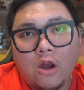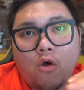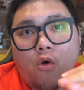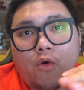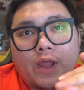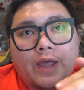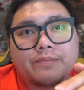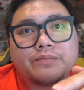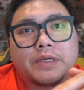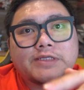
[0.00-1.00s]
Low นะครับ
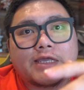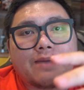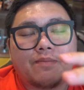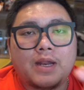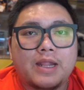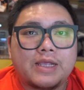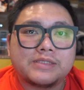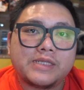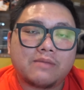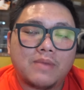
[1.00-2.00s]
มันจะเก็บรายละเอียด
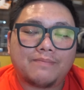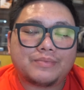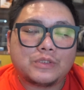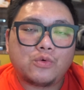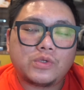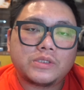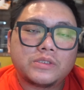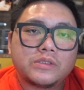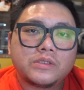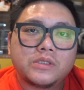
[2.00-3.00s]
เสียงแบบดูด
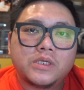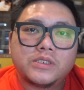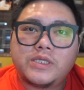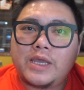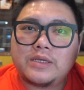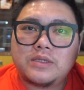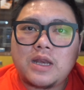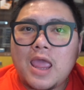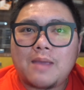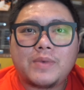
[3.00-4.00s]
เสียง
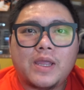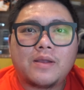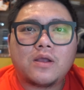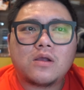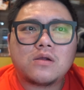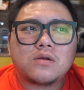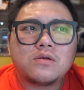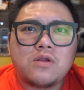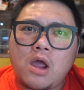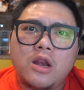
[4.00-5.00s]
แหลมเนี่ย
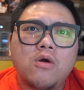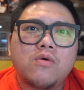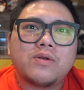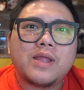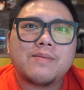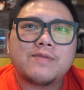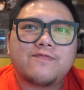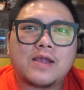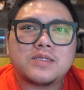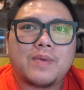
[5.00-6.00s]
น้อยลงนะครับมัน
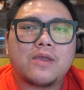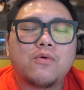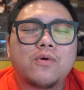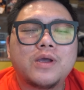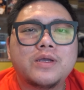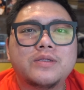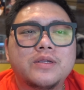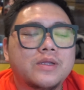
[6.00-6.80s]
ฟังสบายหูขึ้น